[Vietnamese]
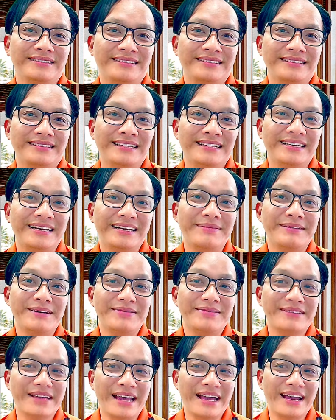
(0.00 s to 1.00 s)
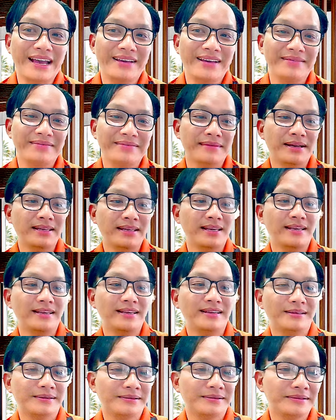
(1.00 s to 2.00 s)
thì làm sao trả bởi vì
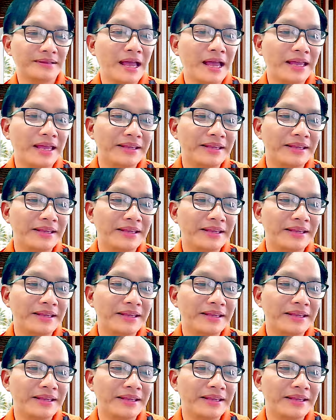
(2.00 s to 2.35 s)
đây